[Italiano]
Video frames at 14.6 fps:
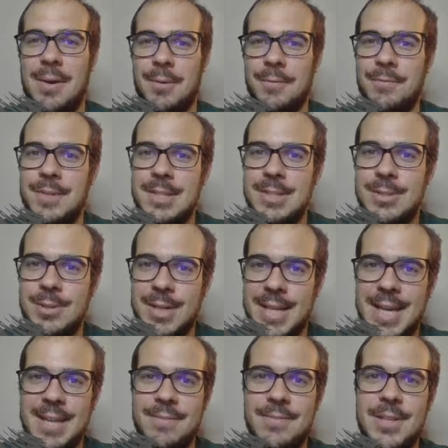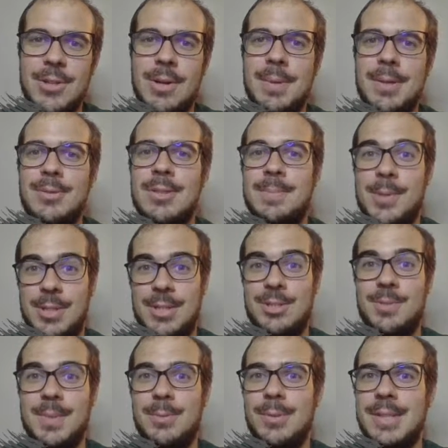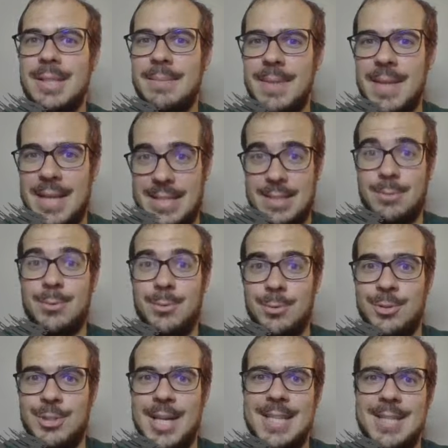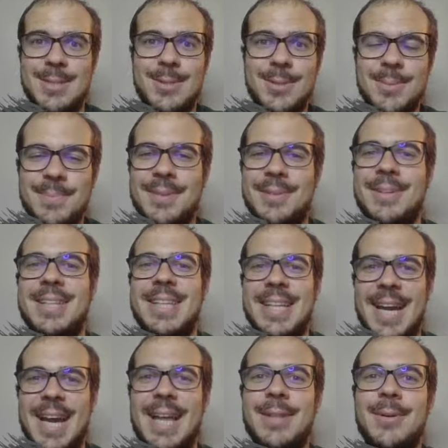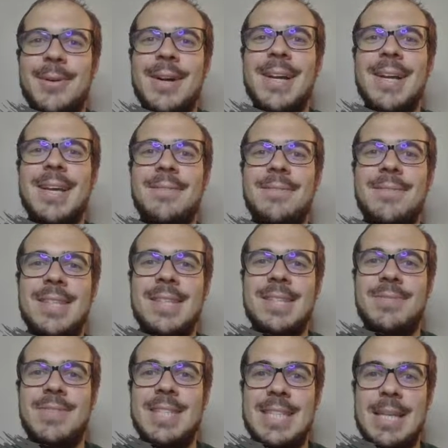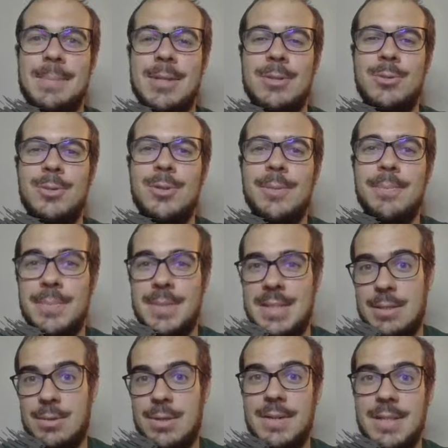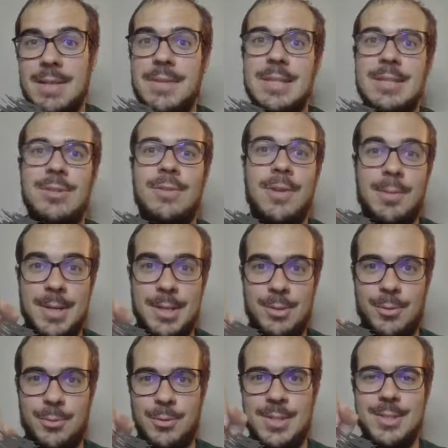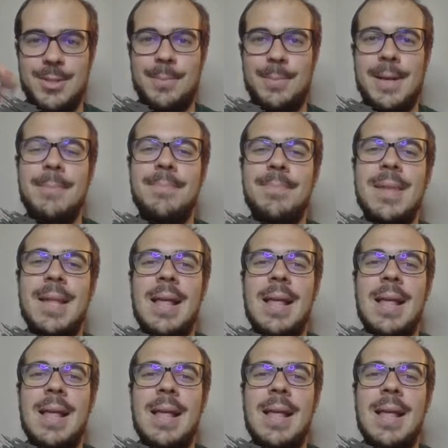Ho visto che il video è spagnola in 10 minuti è stato un successo, quindi credo vi, vi sia piaciuto. Se non l'avete visto ve lo metto qui sopra.